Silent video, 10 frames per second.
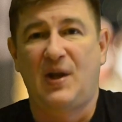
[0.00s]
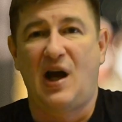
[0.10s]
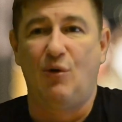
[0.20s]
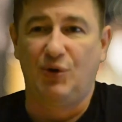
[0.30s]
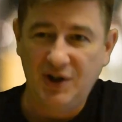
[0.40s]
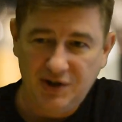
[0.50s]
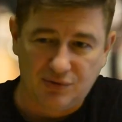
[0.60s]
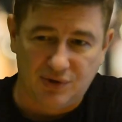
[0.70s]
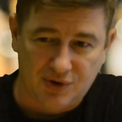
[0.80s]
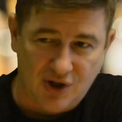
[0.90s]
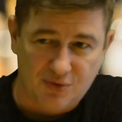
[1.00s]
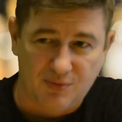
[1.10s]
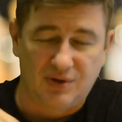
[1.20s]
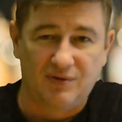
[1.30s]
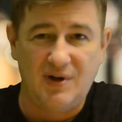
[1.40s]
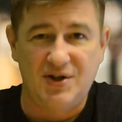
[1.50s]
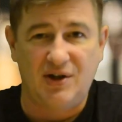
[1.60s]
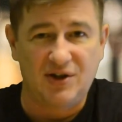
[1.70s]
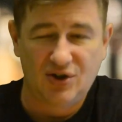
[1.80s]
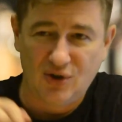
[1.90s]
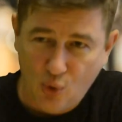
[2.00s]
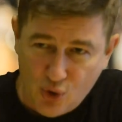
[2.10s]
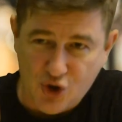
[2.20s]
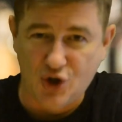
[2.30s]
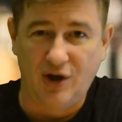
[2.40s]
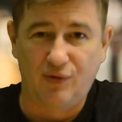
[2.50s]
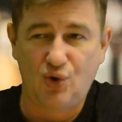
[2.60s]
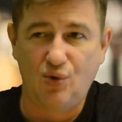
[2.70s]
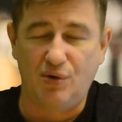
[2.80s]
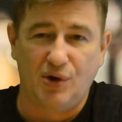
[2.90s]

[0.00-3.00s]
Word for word: А вот этот, скажем, это Вася, это худший человек в школе.